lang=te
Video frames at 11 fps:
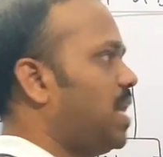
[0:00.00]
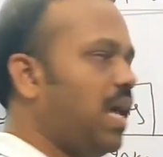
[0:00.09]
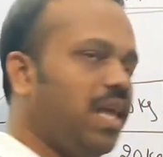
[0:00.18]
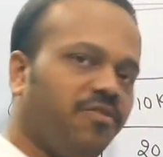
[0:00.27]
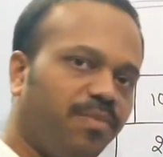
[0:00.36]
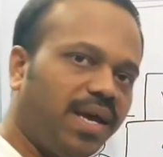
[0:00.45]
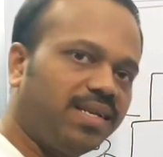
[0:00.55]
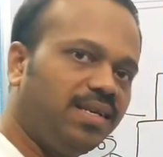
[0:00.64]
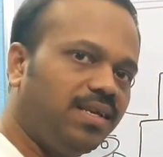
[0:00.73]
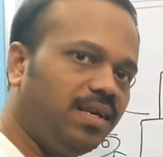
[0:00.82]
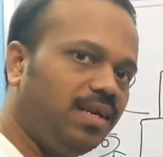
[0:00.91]
ఆ ఎఫ్
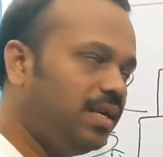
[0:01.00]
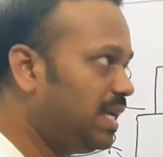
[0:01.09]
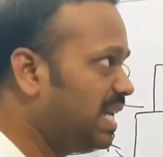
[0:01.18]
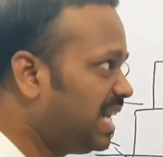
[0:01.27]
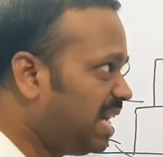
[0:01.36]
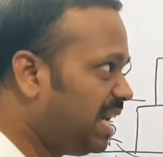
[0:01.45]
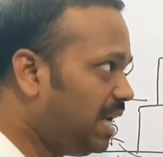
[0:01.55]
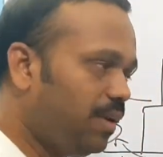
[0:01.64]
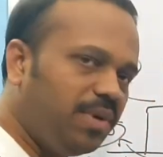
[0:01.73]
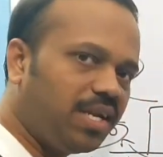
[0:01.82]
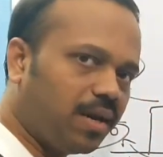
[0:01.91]
మ్యాక్స్ ఏంటి
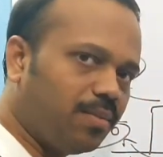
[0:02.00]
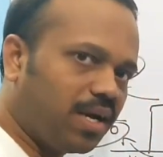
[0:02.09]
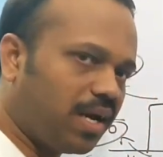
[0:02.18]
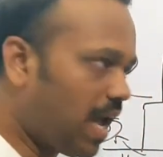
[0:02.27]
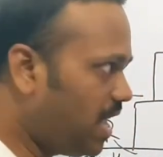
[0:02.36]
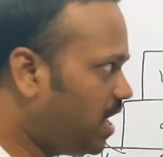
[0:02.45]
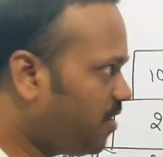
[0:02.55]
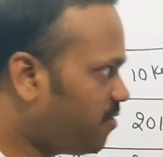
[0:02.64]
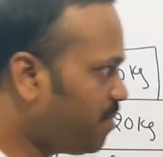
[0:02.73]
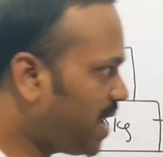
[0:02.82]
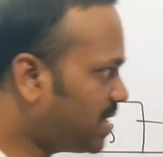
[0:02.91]
లిమిట్ అనమాట ఆ
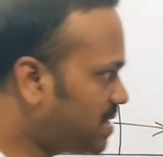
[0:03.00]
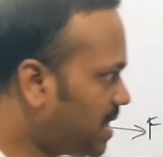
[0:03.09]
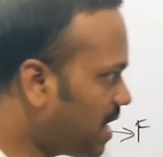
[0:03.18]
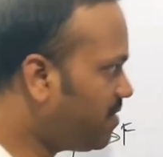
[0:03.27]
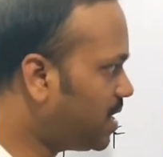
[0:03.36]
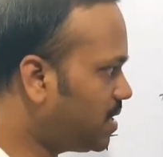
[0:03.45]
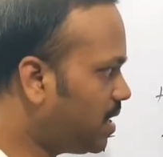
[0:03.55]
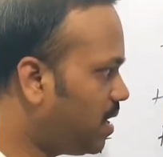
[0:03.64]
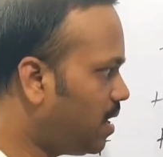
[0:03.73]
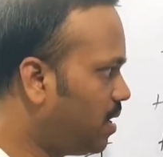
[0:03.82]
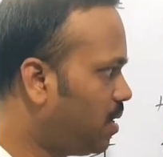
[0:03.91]
ఎఫ్ మ్యాక్స్ తర్వాత
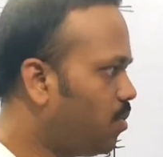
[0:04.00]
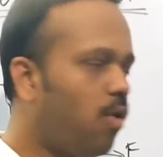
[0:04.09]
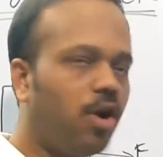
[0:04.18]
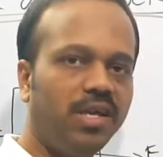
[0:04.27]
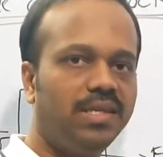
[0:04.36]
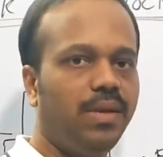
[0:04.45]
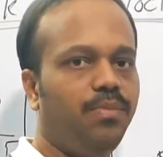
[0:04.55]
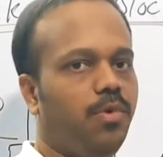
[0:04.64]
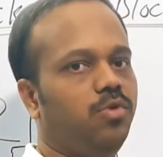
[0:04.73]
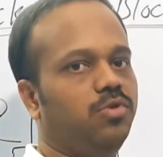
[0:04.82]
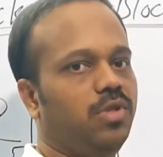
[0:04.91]
బాడీ
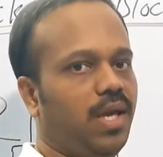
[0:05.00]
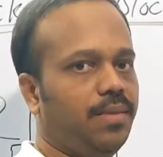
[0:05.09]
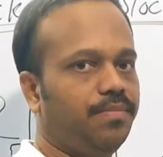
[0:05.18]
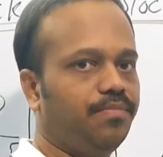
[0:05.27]
స్లిప్ అవుతున్నాయి